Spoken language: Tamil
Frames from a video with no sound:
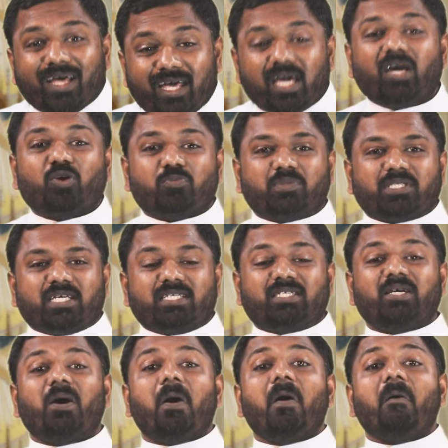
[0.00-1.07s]
உலகெங்கும்
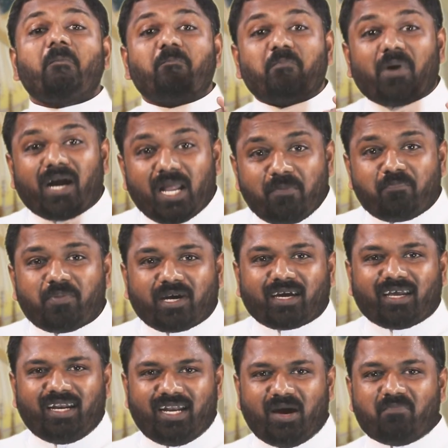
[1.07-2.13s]
சென்று
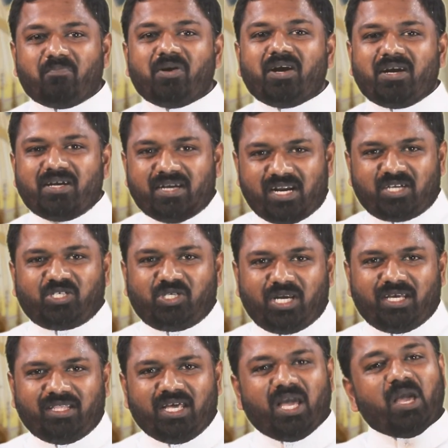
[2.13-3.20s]
படைப்புக்கெல்லாம்
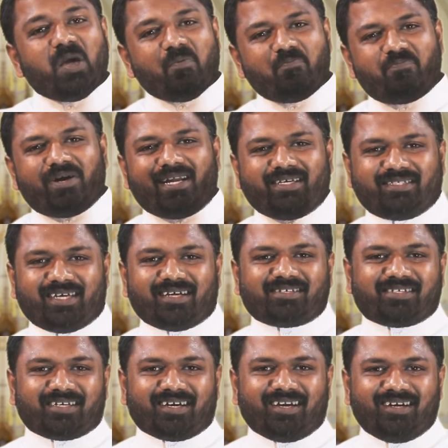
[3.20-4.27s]
நற்செய்தியை
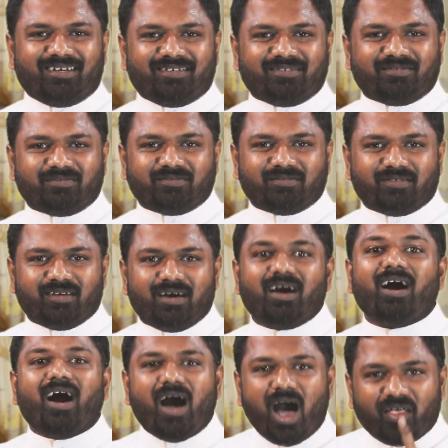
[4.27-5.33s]
பறைசாற்றுங்கள்
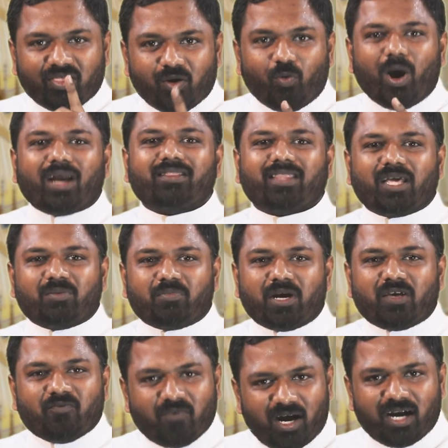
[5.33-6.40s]
அந்த
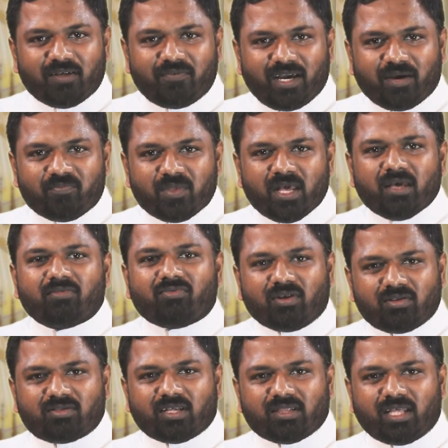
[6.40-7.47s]
வார்த்தையின்படி வாழவே
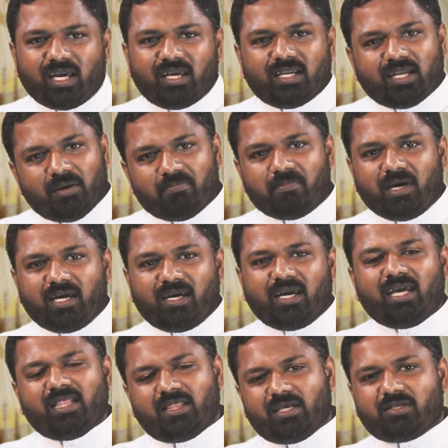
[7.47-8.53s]
திருத்தந்தை
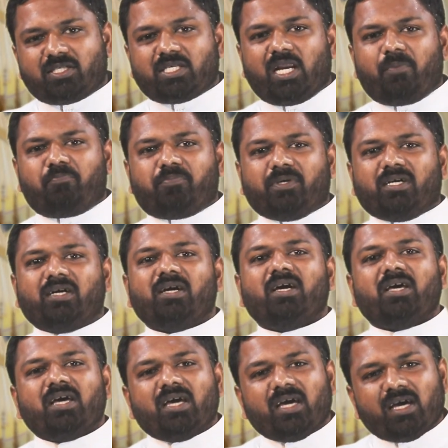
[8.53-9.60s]
நம்மை இந்த சிறப்பு
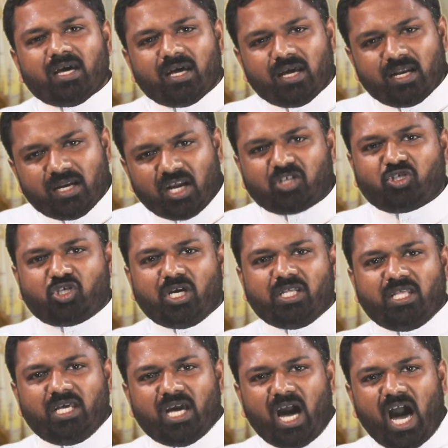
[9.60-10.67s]

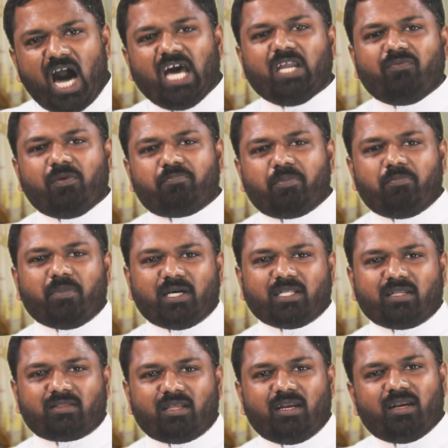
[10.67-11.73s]
நற்செய்தி அறிவிப்பு
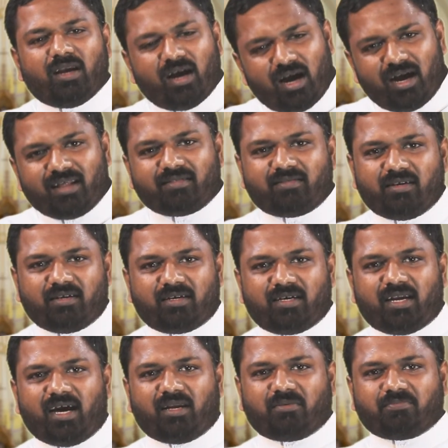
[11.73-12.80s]
மாதத்தில்
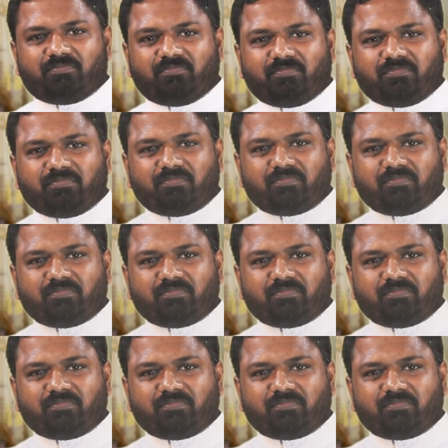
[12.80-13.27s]
அழைத்திருக்கிறார்